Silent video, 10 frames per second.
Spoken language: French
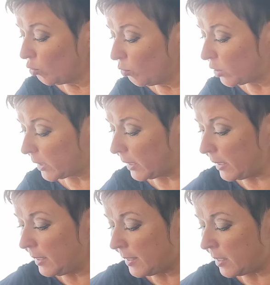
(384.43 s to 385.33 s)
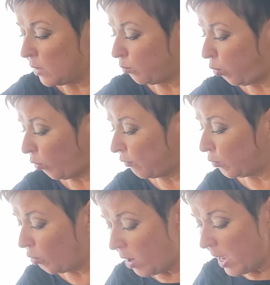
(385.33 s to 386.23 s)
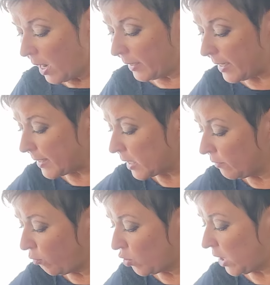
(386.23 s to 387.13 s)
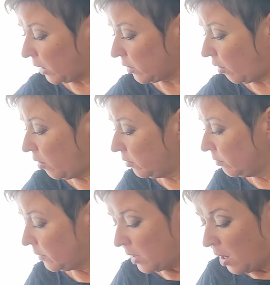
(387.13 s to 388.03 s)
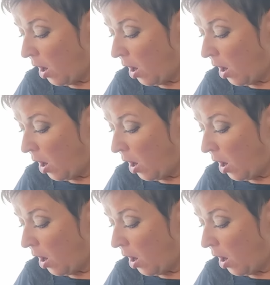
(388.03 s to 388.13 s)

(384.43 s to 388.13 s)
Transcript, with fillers: nous montrer ici pour vous Qu'est-ce qui vous attend